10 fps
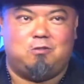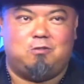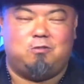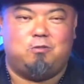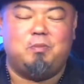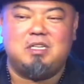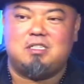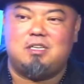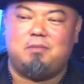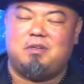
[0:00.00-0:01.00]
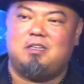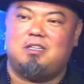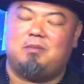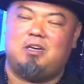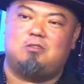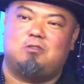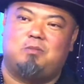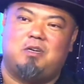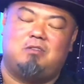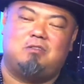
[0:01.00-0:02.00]
uma semana mais ou
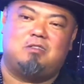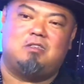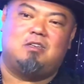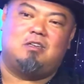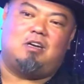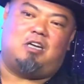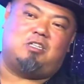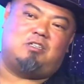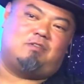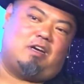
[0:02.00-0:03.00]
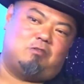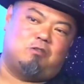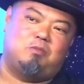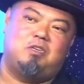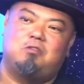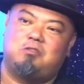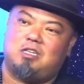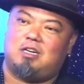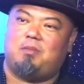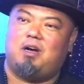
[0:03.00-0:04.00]
menos, a gente vai dormir, eu já
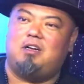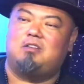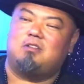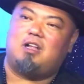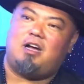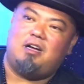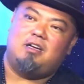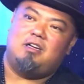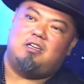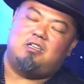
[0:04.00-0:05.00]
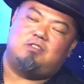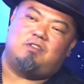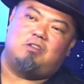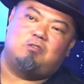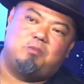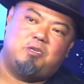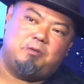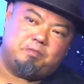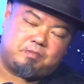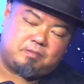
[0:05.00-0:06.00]
trabalhando lá, a gente vai dormir.
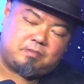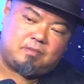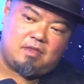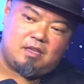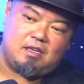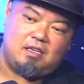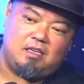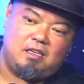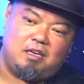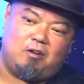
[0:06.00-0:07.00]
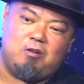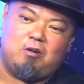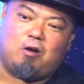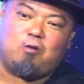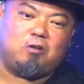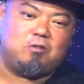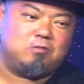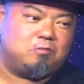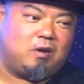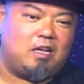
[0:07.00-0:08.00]
E eu acordo
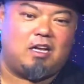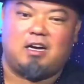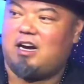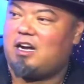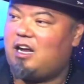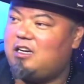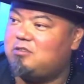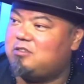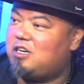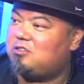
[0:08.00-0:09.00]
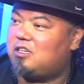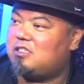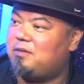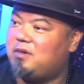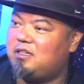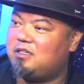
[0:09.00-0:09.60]
com ela gargalhando 3 horas da manhã.